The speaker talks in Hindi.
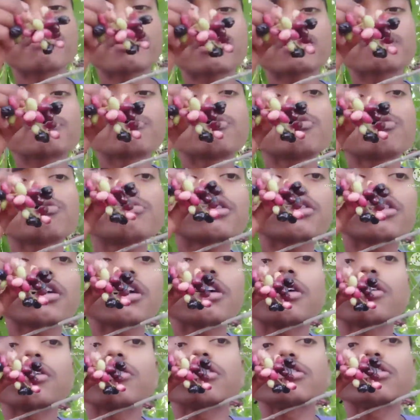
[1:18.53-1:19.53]
मेरे मुंह
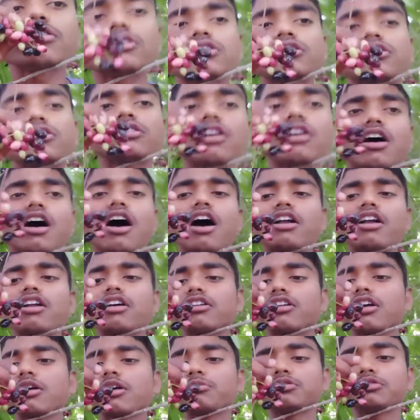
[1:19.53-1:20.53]
में सा
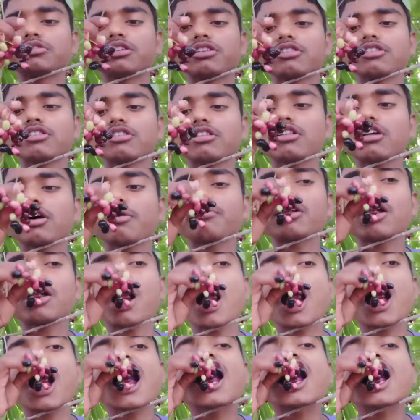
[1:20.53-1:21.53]
आ रहा जामुन
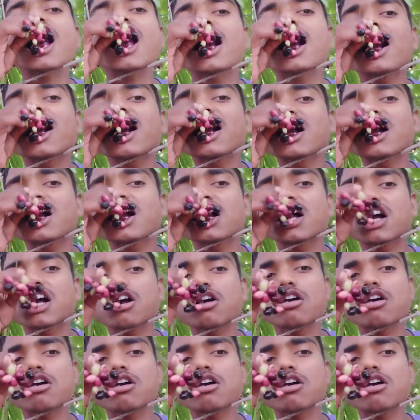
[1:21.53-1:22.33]
सामने है ऊपर